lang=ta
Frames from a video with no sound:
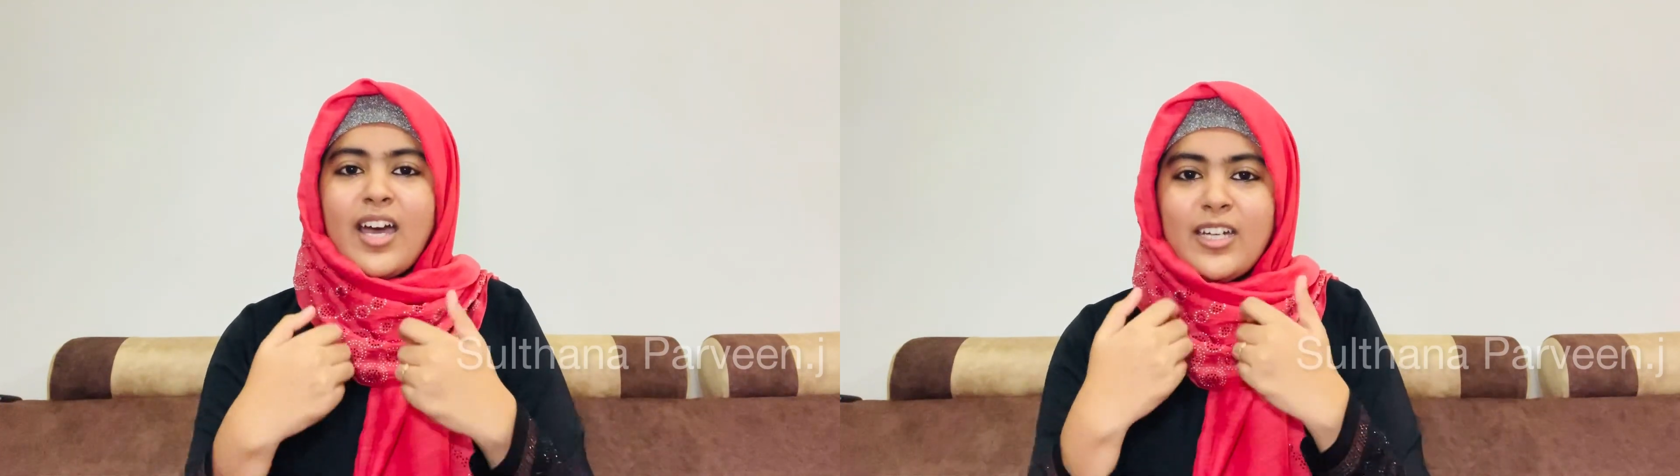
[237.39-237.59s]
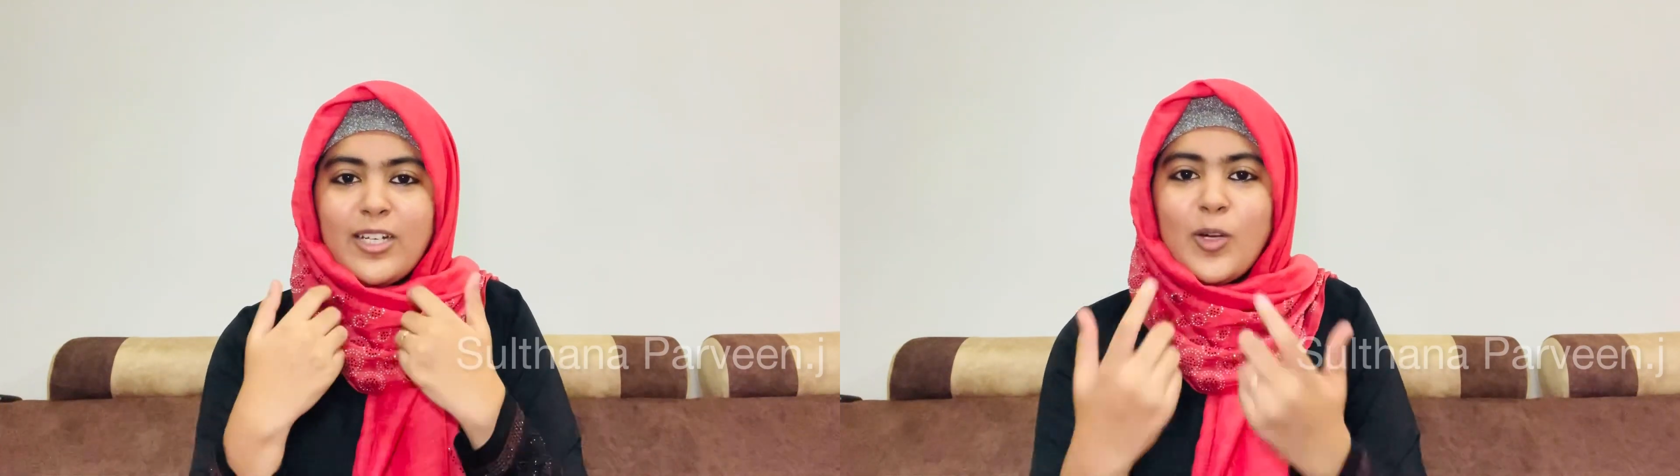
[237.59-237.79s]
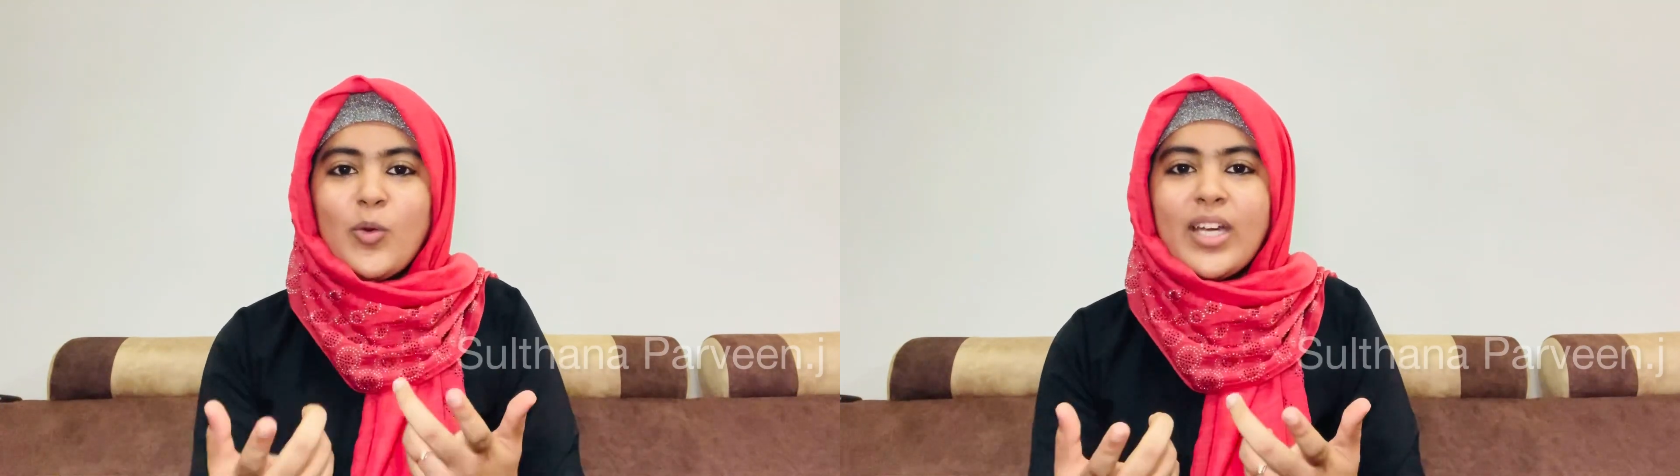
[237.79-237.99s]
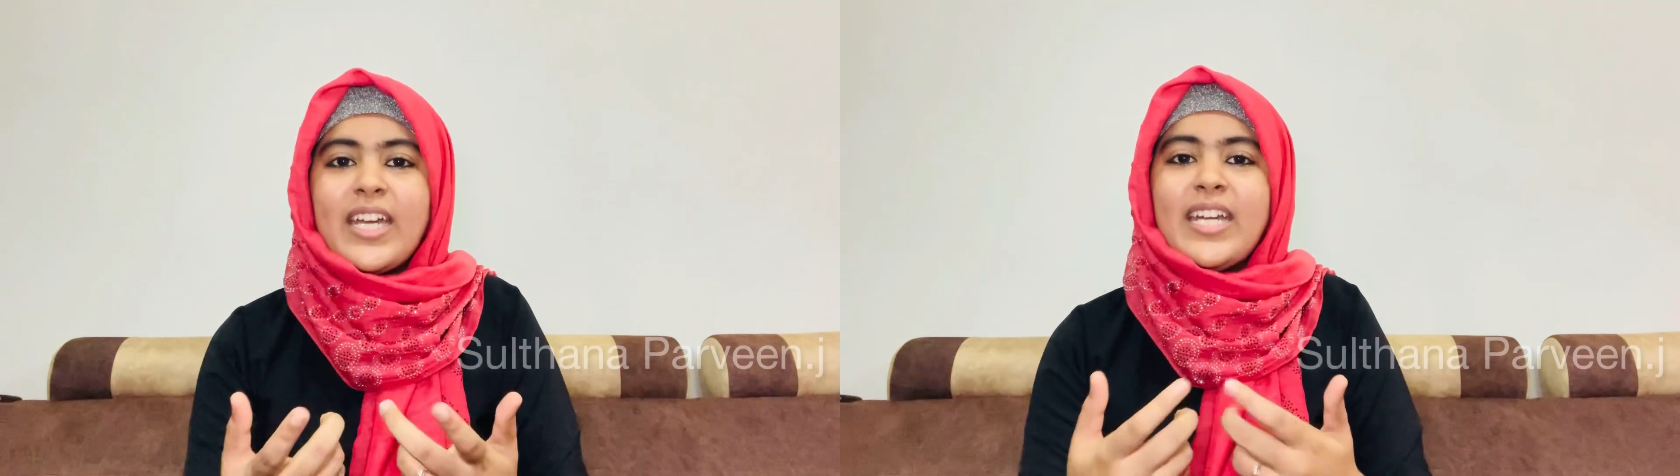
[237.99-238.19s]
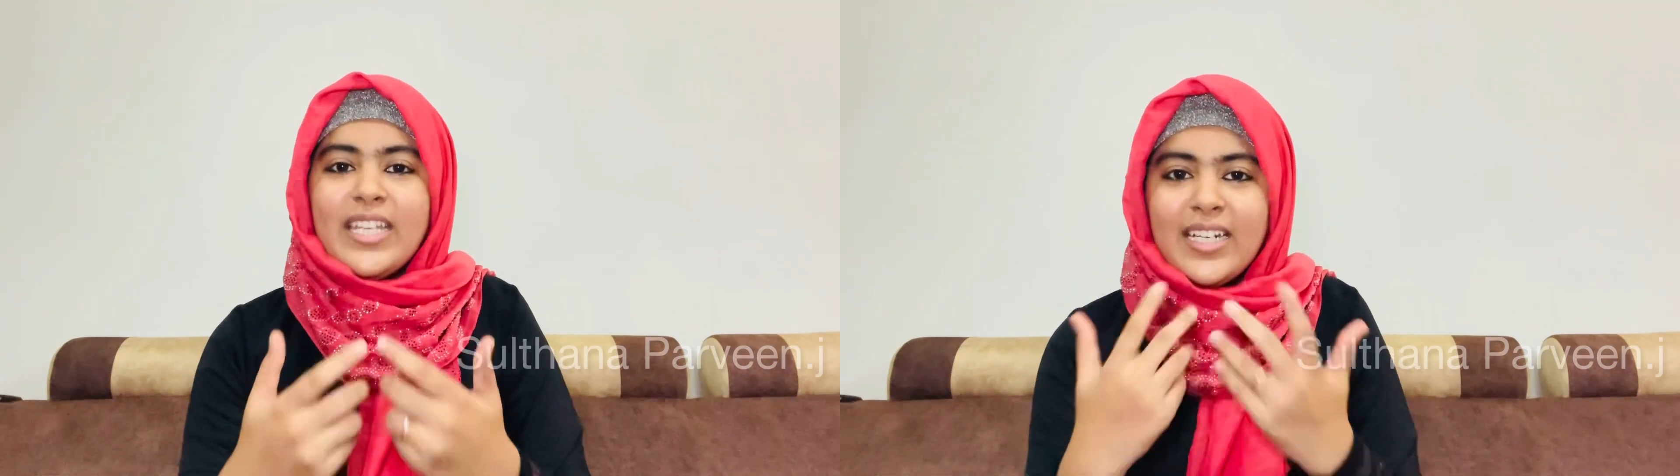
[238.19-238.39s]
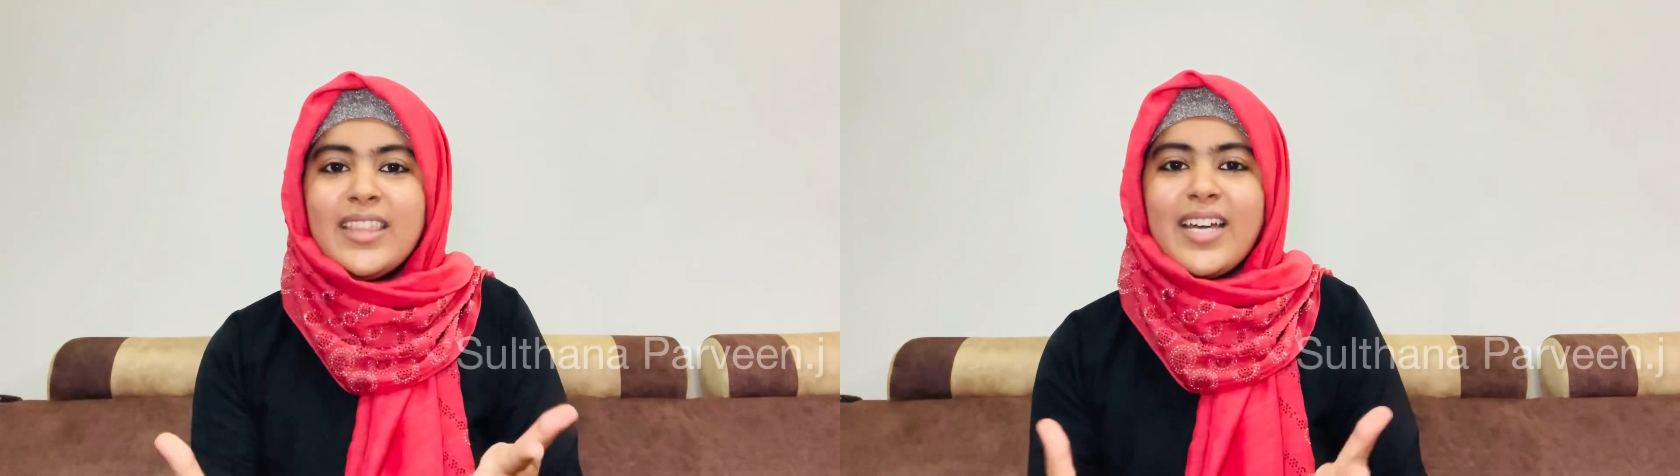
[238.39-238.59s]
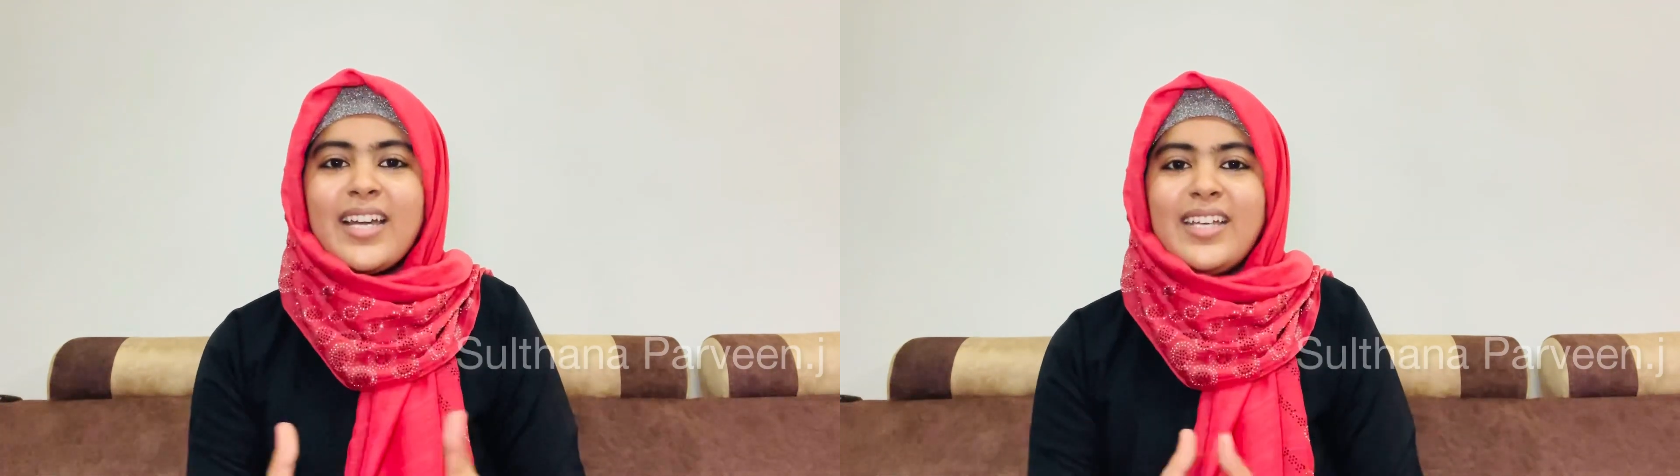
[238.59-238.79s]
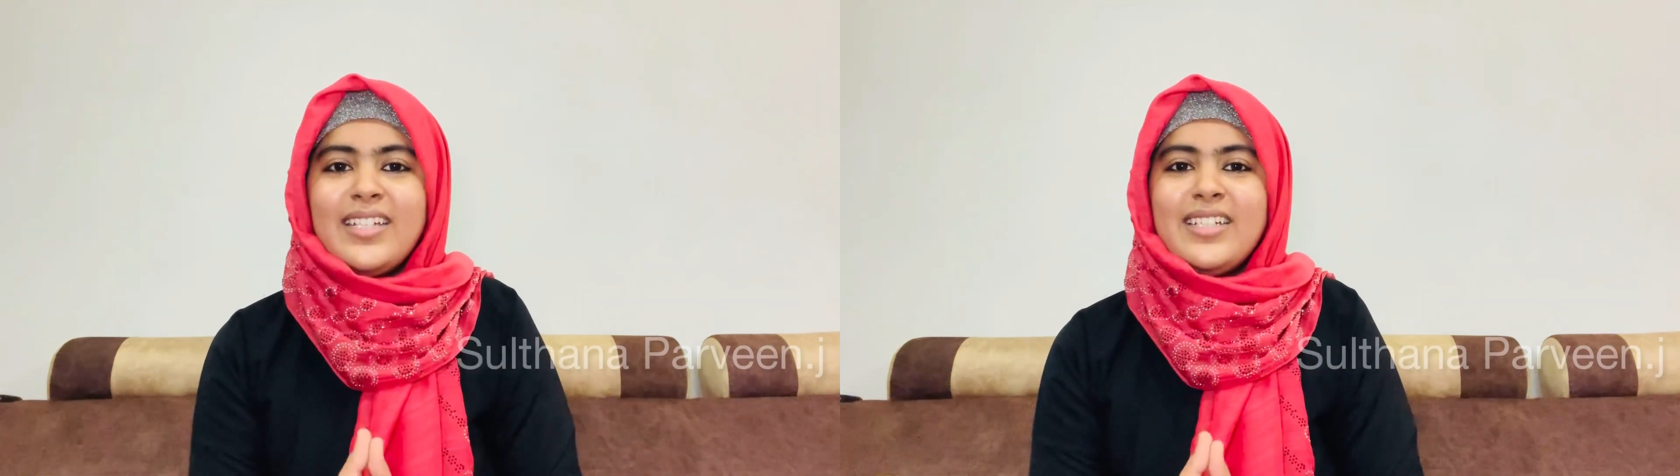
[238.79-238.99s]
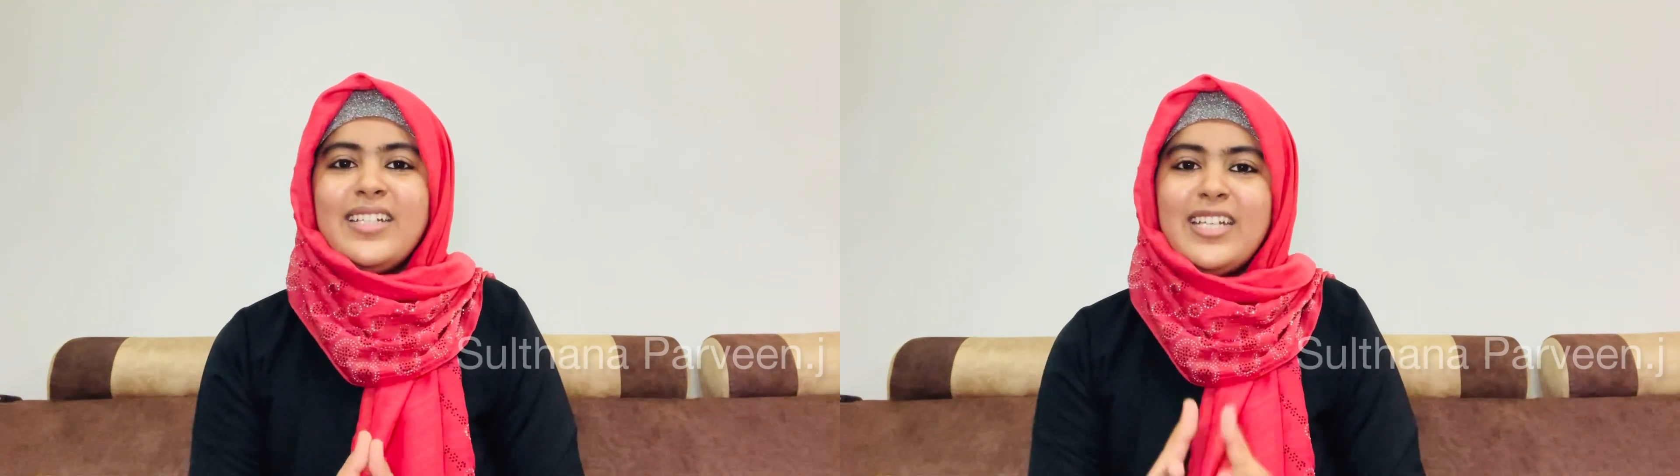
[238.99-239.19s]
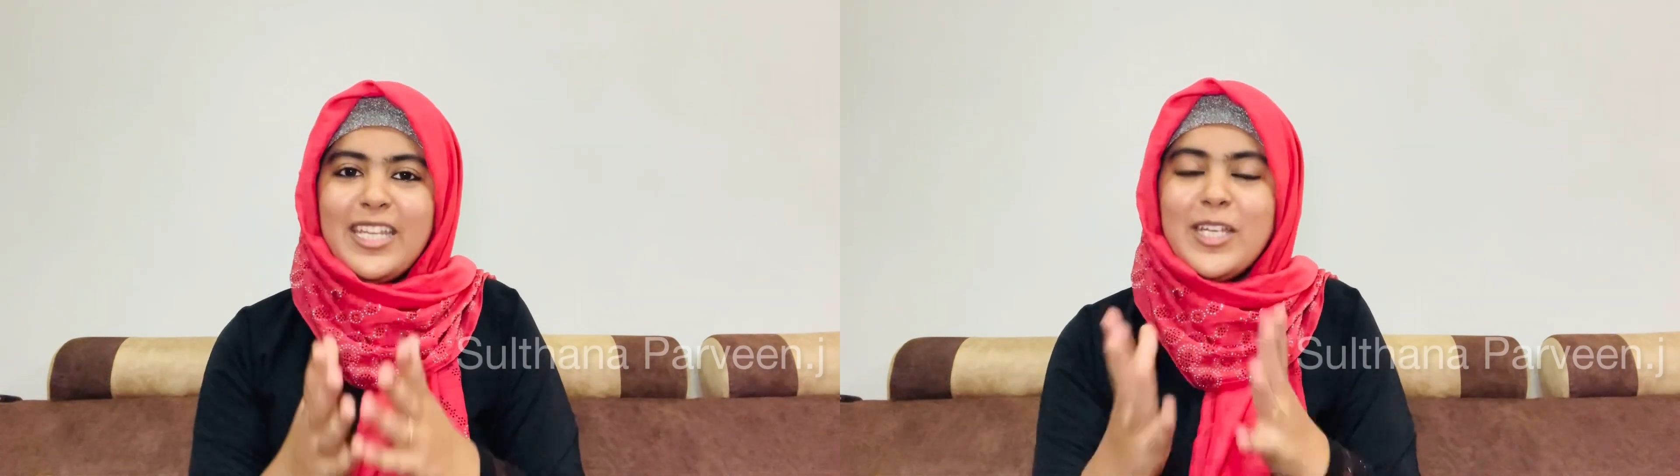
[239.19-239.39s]
ஆற்றல் உங்ககிட்ட இருந்தாலே
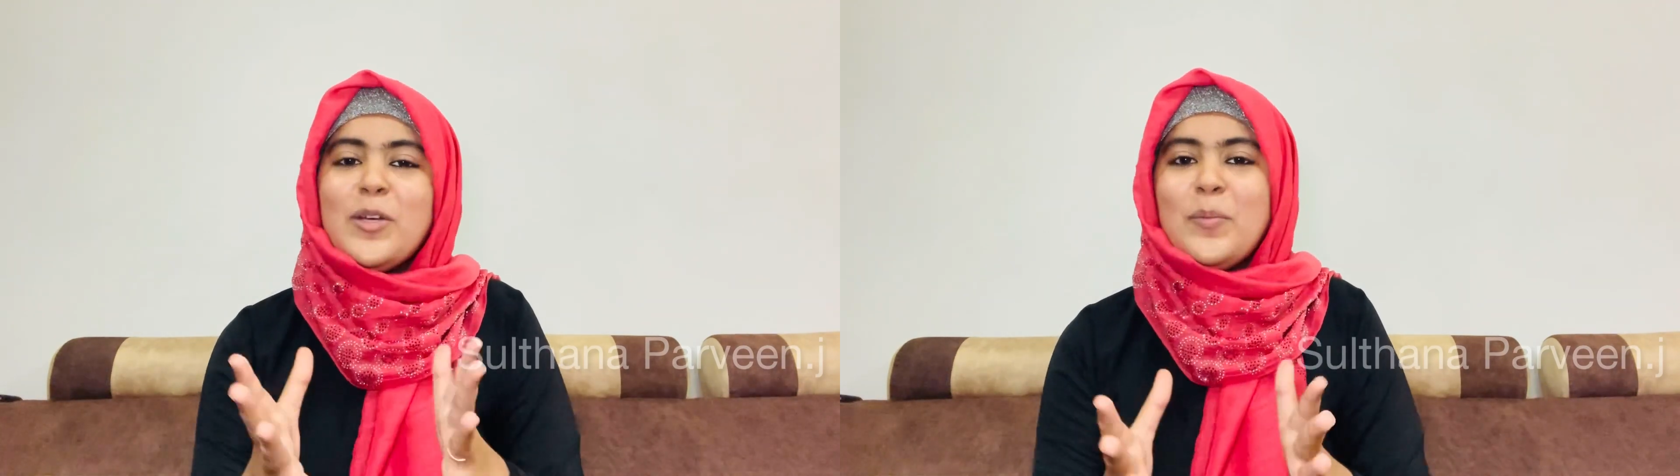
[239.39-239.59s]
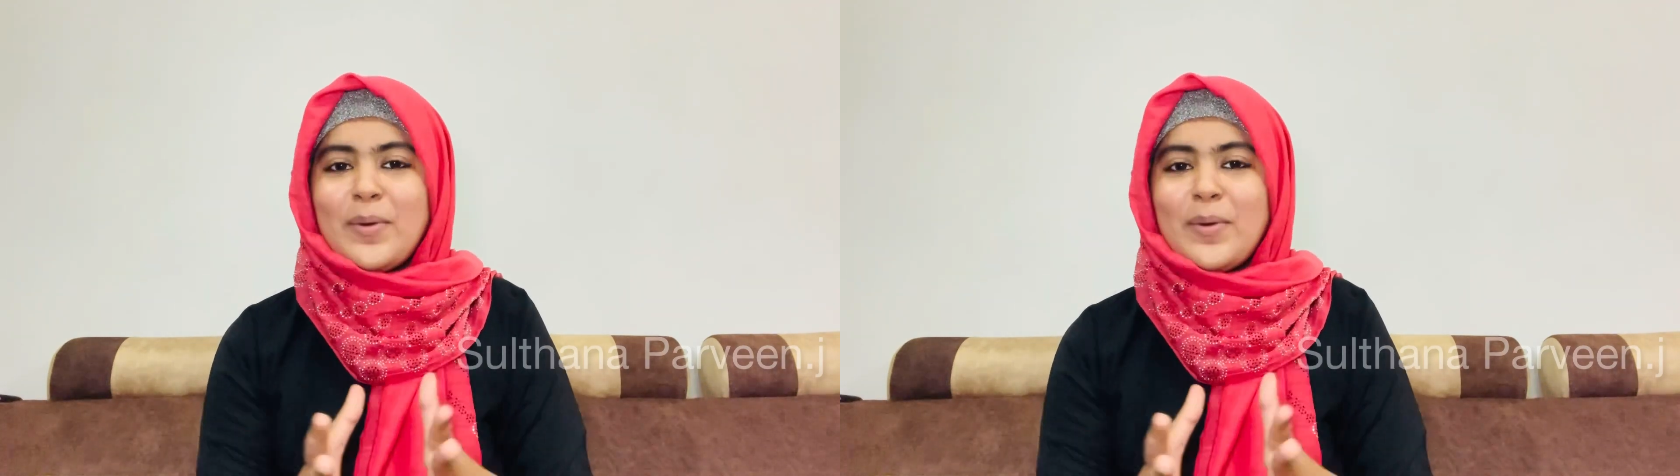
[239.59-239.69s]
நீங்களும்